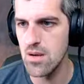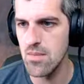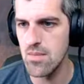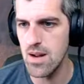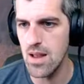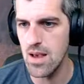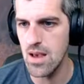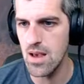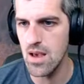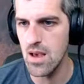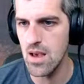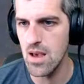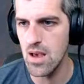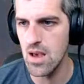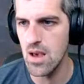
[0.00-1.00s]
Vale,
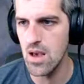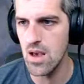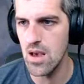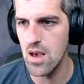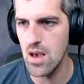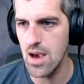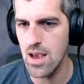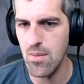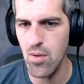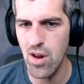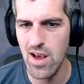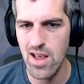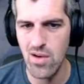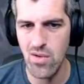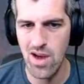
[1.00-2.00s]
eh... Aquí puede que
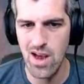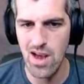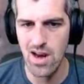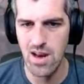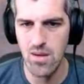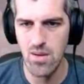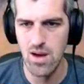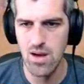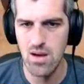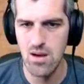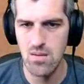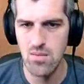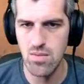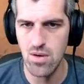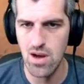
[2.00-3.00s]
haya una caja arriba.
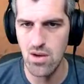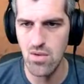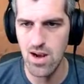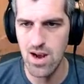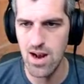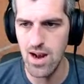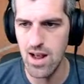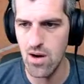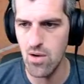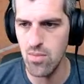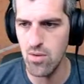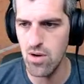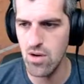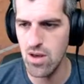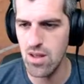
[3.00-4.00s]
Porque hay una escalera. O
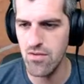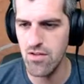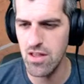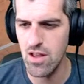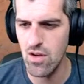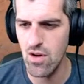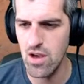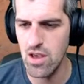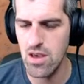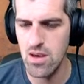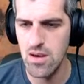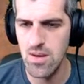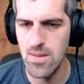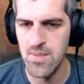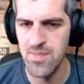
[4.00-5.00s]
puedo que defienda yo ahí.
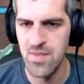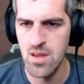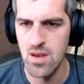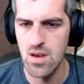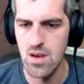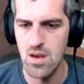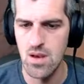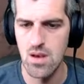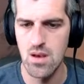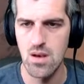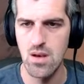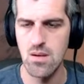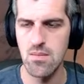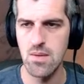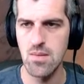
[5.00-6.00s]

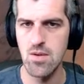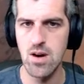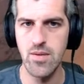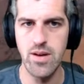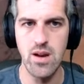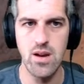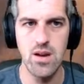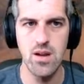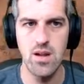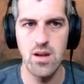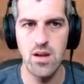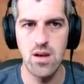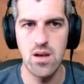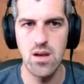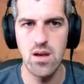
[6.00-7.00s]
Vamos a ver.
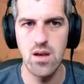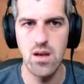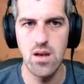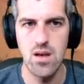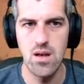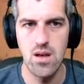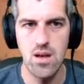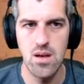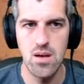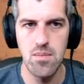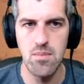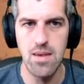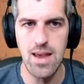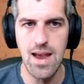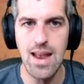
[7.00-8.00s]

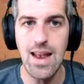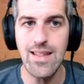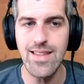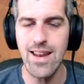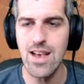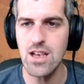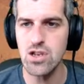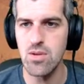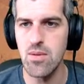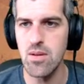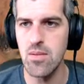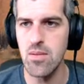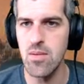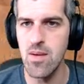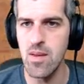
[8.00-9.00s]
Micaela tiene que
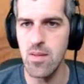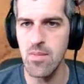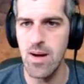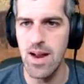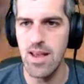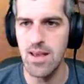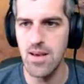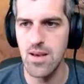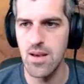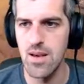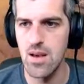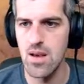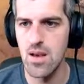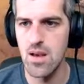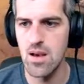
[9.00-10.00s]
sobrevivir. Vale.
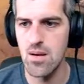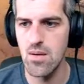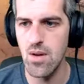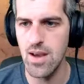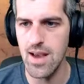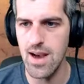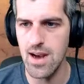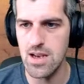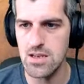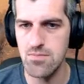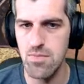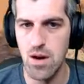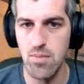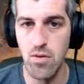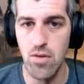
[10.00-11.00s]
No hay cajas,
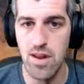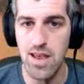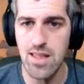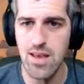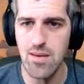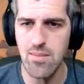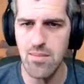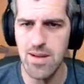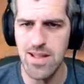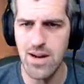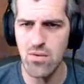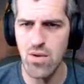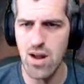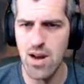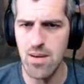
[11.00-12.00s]
pero podría meter
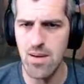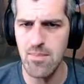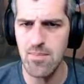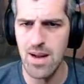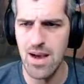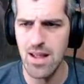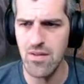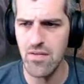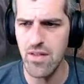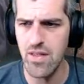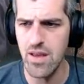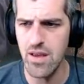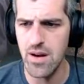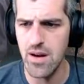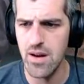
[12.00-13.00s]
una arriba en plan a
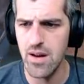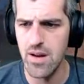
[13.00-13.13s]
defender.